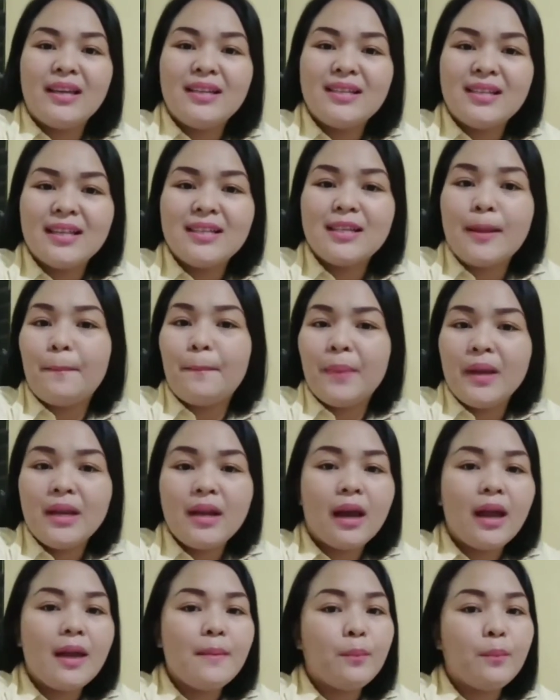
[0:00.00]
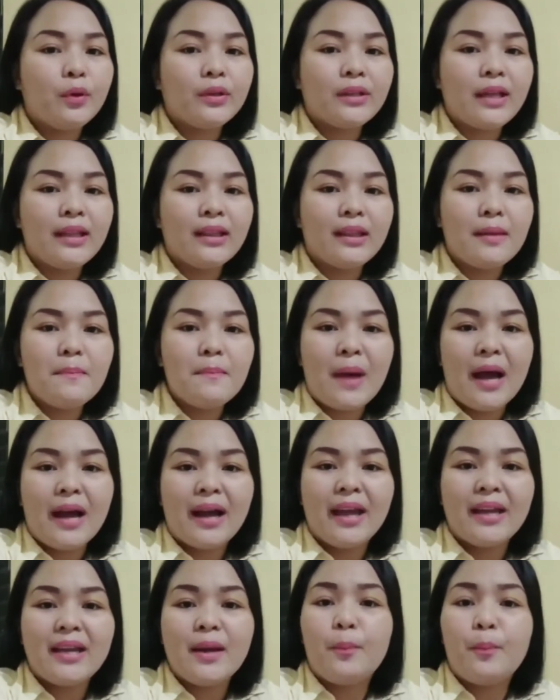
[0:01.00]
isa sa pinakaimportanteng
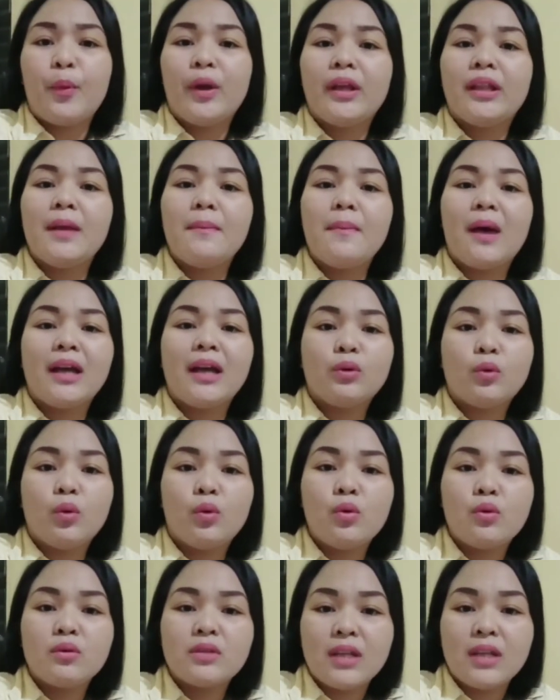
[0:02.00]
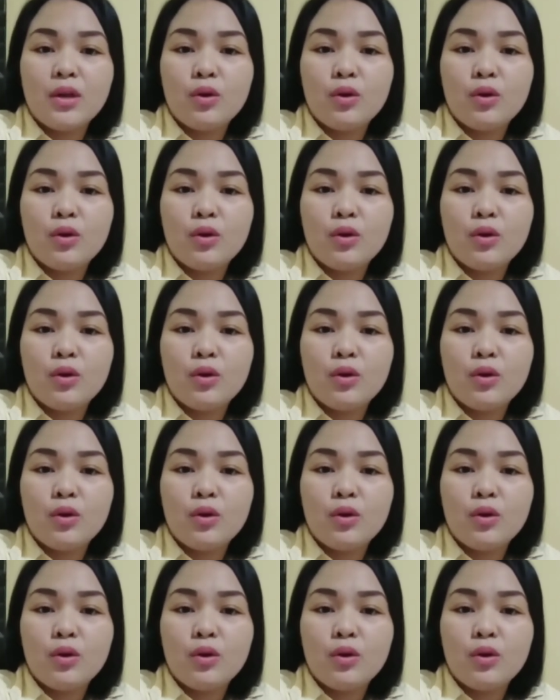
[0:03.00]
bagay na pwede makatulong